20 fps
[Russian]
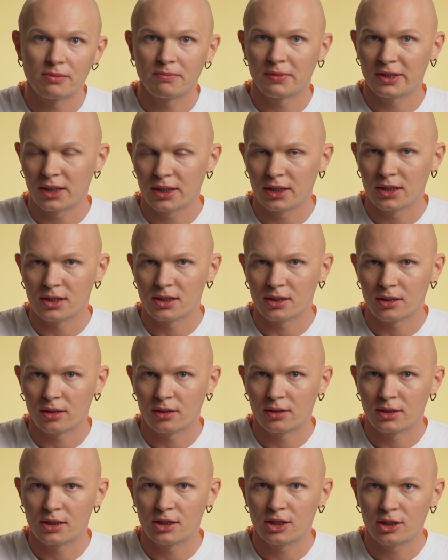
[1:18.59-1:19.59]

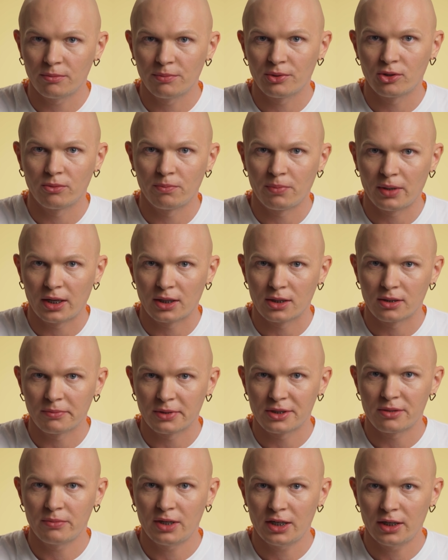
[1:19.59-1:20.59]
Смотрите, зачем покупать
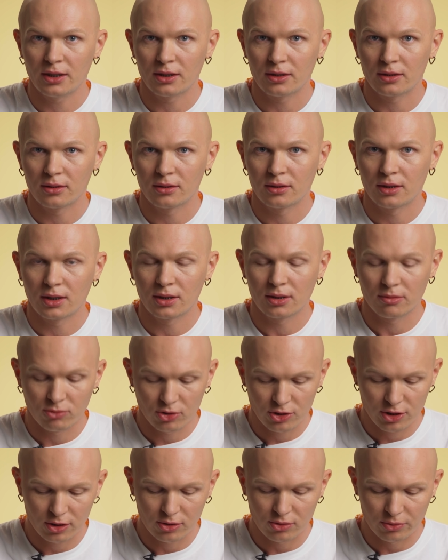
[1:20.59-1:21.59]
масс-маркет, когда
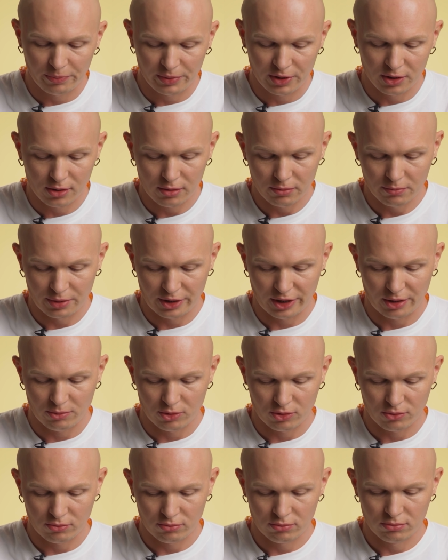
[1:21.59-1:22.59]
можно купить
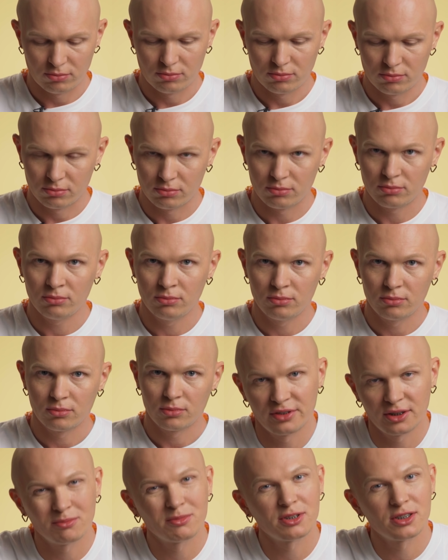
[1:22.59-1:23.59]
премиум?
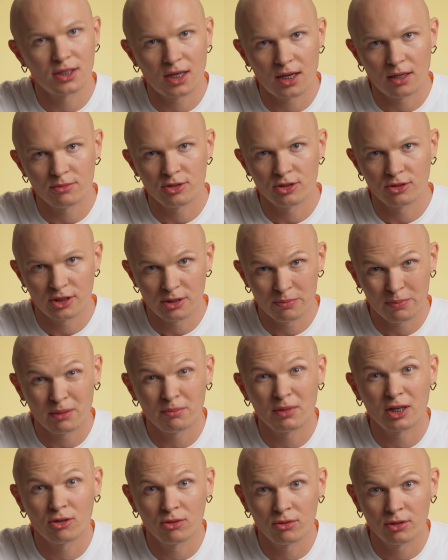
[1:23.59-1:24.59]
Все мы знаем, что есть
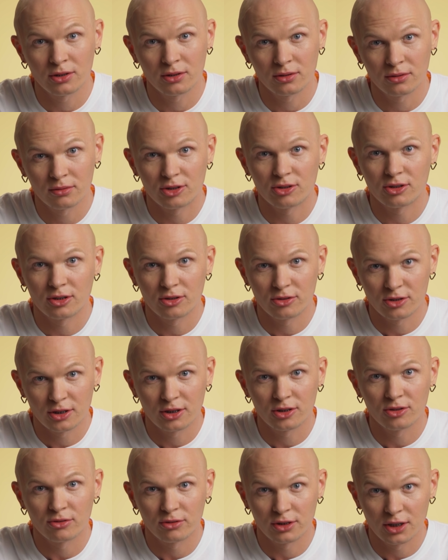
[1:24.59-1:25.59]
промокод, который дает
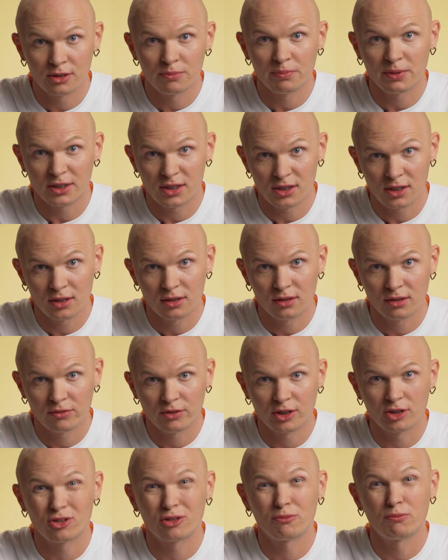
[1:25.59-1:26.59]
скидку 10%,
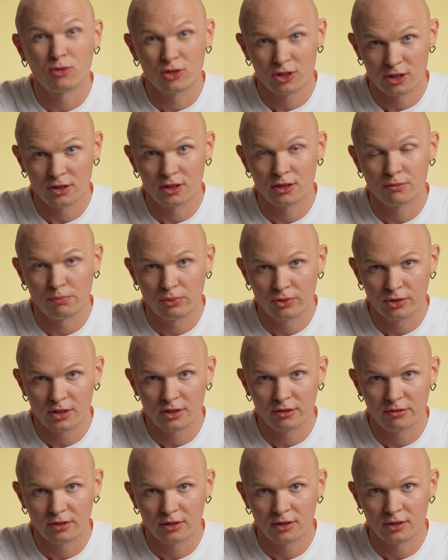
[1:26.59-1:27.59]
который можно
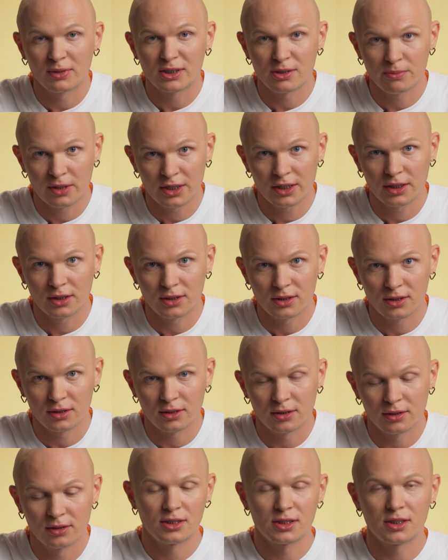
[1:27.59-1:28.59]
использовать. В
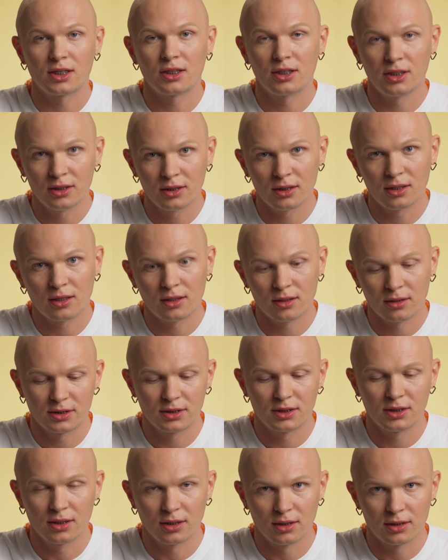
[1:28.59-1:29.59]
масс-маркете санина
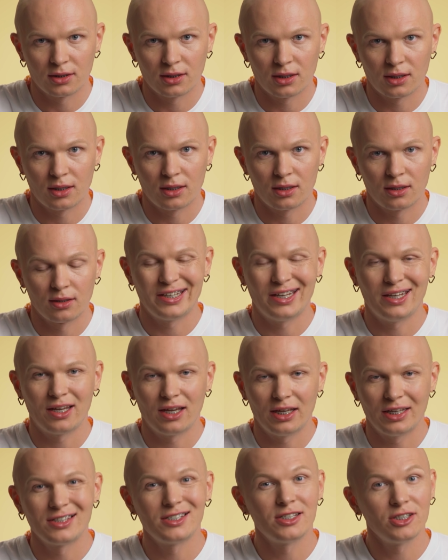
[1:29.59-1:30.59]
сделана
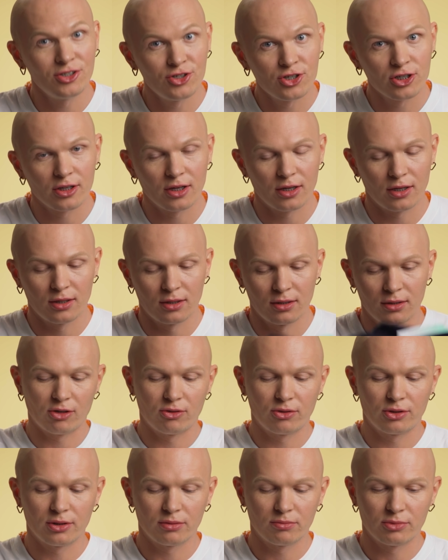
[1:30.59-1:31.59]
неэтично. В
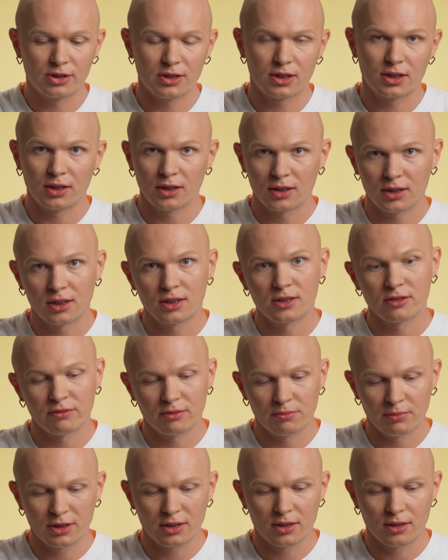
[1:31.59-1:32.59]
какой-нибудь стране
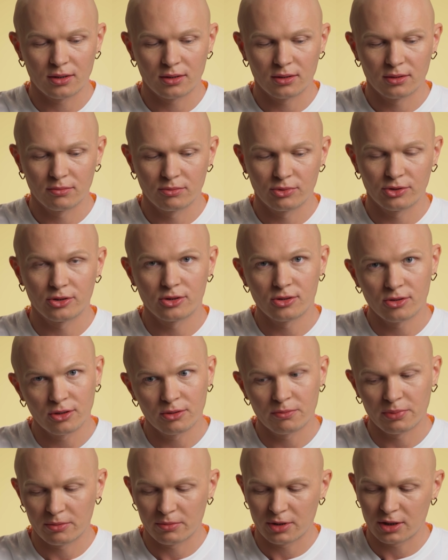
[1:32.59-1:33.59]
третьего мира будет
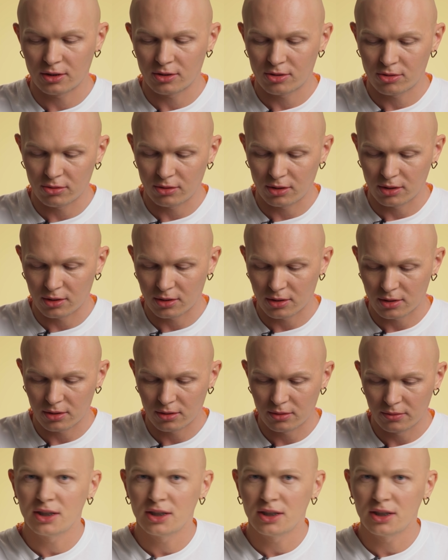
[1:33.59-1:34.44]
стоить примерно столько же.